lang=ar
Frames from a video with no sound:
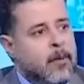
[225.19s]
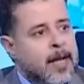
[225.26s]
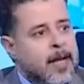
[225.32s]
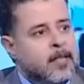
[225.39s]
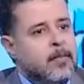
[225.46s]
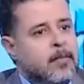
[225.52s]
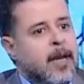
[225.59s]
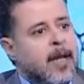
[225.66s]

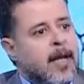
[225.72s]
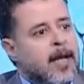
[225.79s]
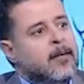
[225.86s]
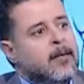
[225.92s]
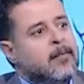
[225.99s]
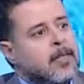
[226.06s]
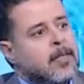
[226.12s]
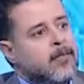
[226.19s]
البلازما
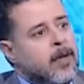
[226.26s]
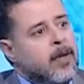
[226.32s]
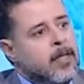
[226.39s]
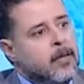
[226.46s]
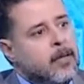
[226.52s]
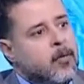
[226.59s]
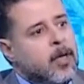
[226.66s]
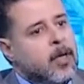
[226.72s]
الغنية
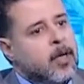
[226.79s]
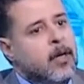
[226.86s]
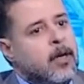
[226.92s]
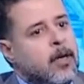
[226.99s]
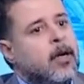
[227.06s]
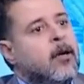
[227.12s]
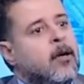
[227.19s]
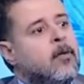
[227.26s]
بالصفائح الدموية
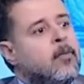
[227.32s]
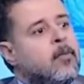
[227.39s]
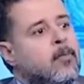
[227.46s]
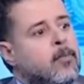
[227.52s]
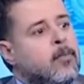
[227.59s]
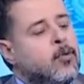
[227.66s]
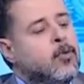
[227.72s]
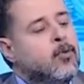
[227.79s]

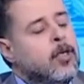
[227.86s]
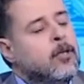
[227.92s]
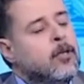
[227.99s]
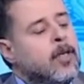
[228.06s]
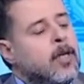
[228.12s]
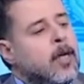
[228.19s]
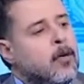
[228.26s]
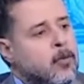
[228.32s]
بتعيد